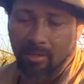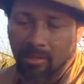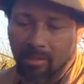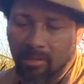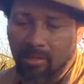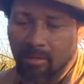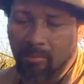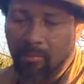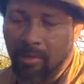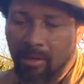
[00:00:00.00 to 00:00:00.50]
E
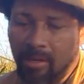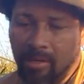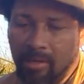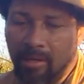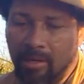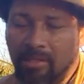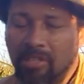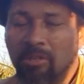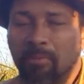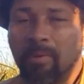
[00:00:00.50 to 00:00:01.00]

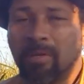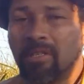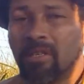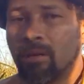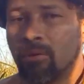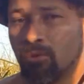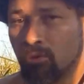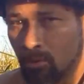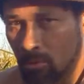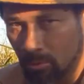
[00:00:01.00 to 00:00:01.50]
também a gente
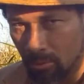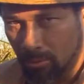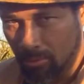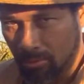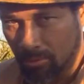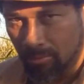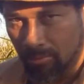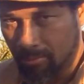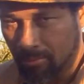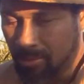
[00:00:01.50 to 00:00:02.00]
pensar nos outros.
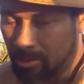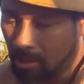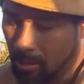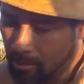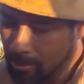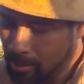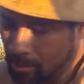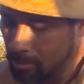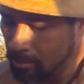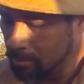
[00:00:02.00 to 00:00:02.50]

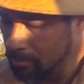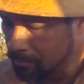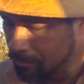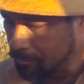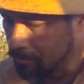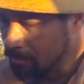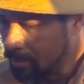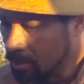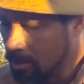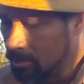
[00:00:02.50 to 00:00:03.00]
Então eu
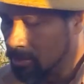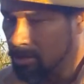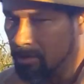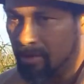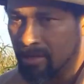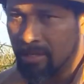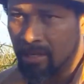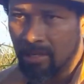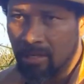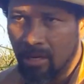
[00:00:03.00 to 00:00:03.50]

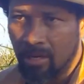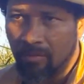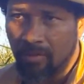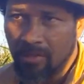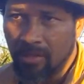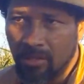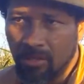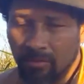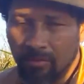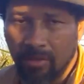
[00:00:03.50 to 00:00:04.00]
tive essa ideia de
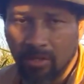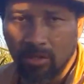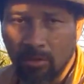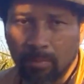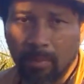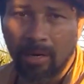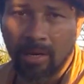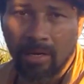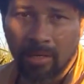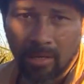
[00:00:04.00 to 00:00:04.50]
fazer esse vídeo
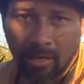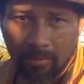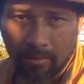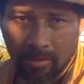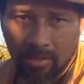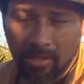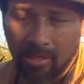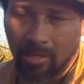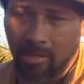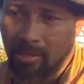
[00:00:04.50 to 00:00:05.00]
para alertar
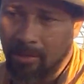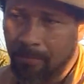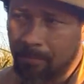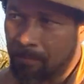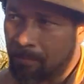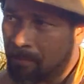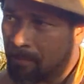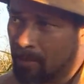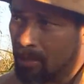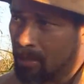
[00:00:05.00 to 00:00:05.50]
você aí,
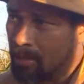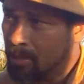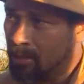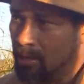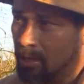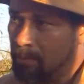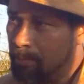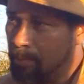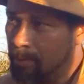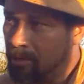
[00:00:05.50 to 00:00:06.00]
que
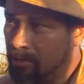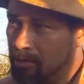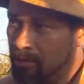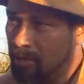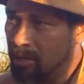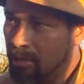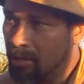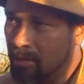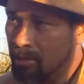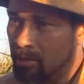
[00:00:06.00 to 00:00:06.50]
de repente,
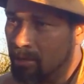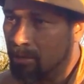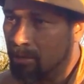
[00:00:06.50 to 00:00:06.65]
né?